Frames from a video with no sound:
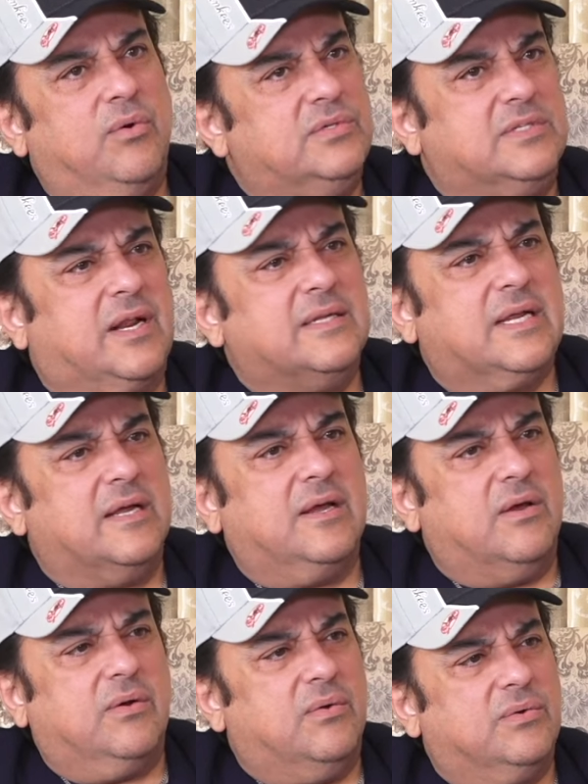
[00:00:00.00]
उस तरह सा
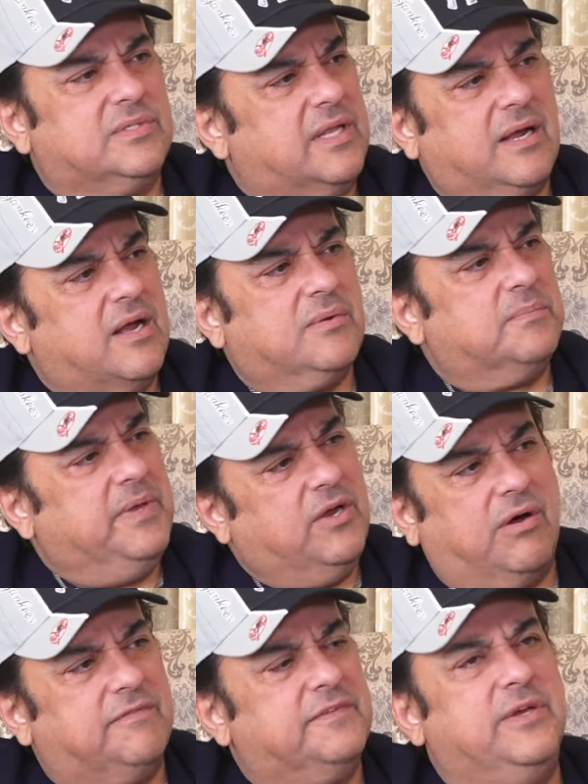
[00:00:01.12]
उस तरह का भी
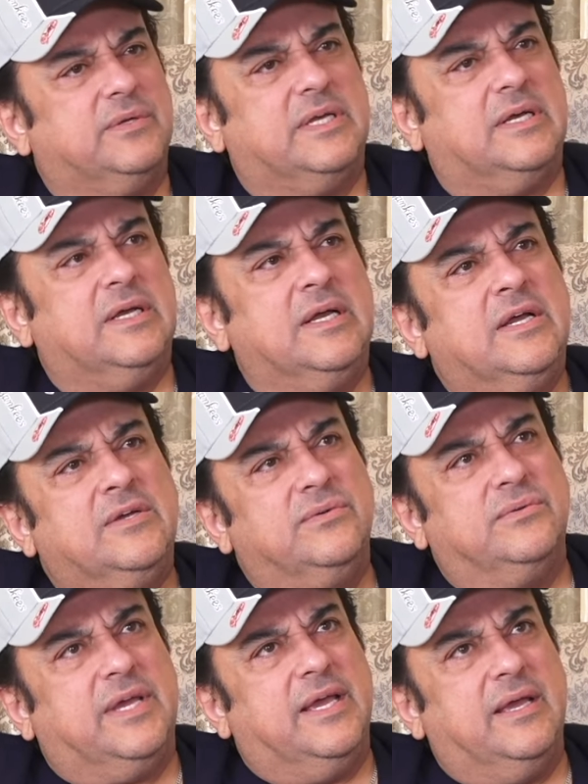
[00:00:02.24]
खौफ नहीं होता
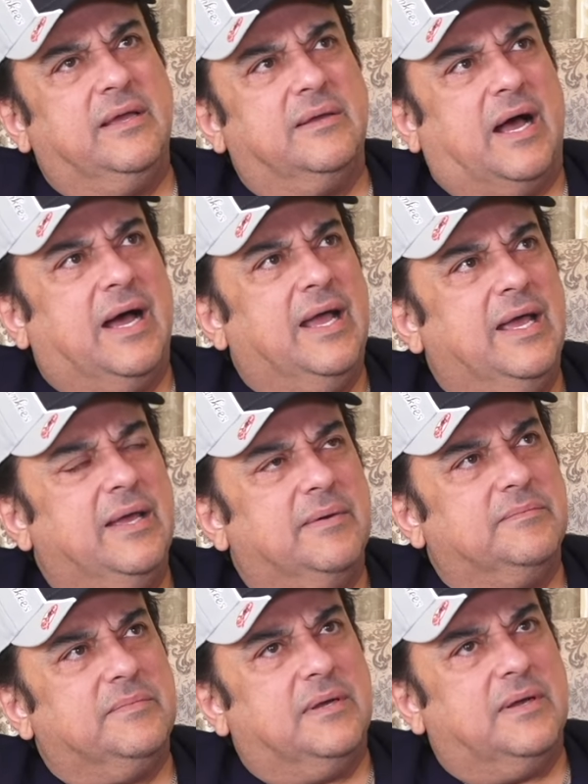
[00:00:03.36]
क्योंकि आई आई
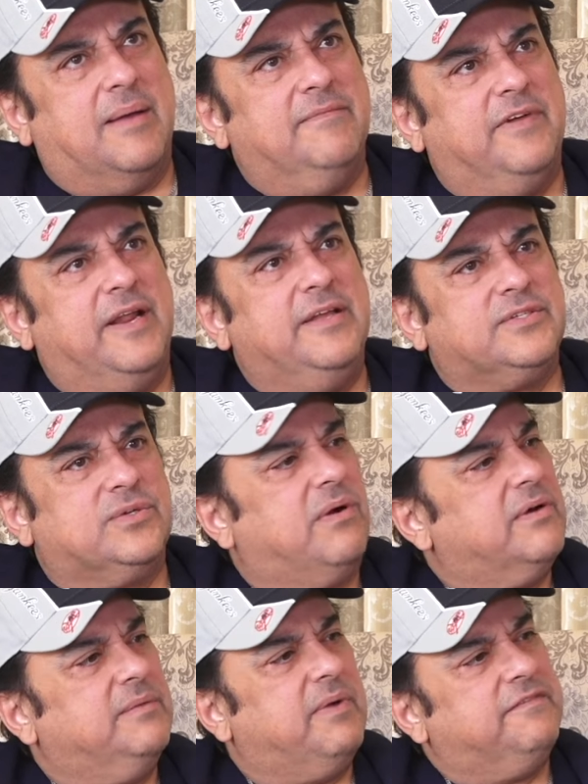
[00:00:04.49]
एम वेरी
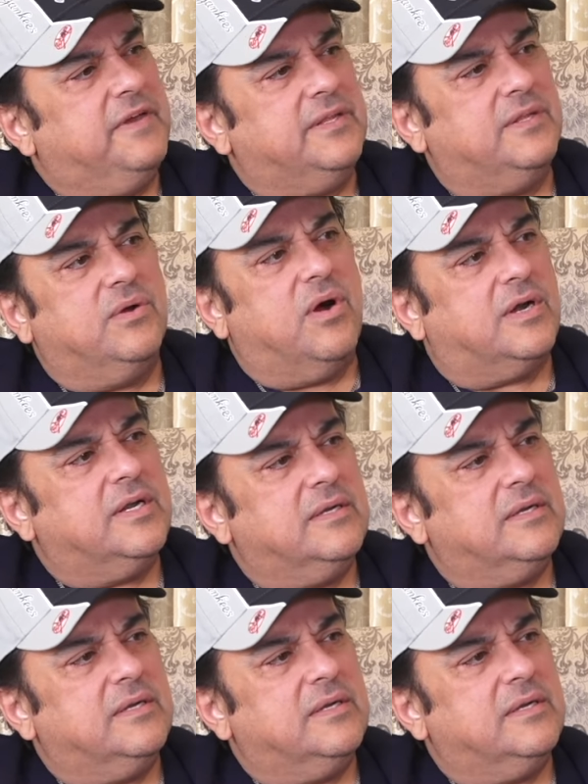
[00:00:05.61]
स्ट्रॉन्ग इन माई फेथ इन गॉड